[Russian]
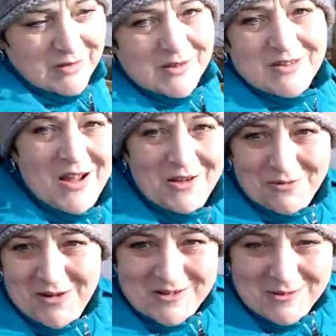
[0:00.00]
Не
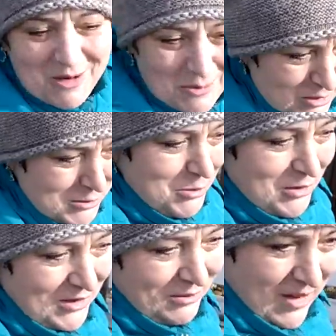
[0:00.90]
знаю, в октябре
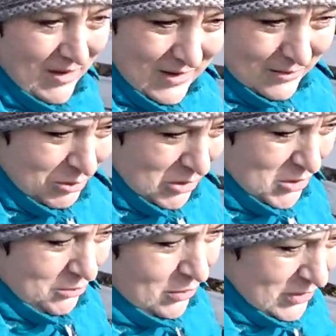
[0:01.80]
посмотрим, как им
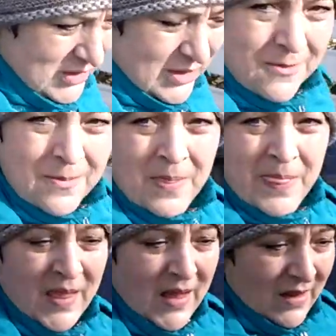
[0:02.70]
приживется.
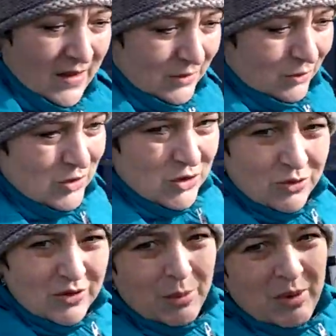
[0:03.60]
Тоже
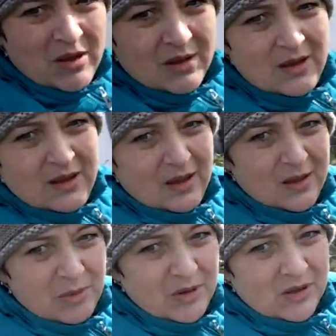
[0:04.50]
удобрила
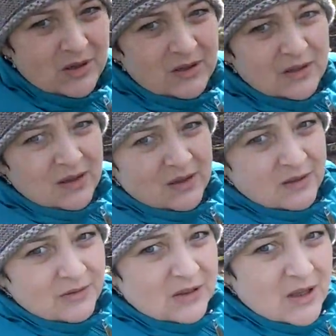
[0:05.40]
и прикрыла
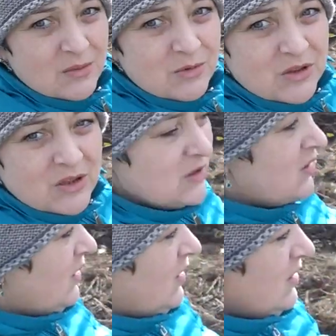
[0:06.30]
вот там вот
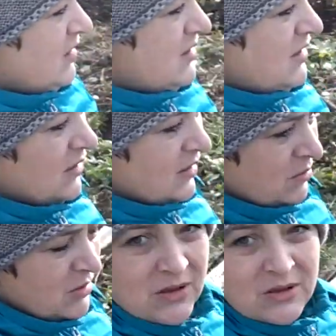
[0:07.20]
сеном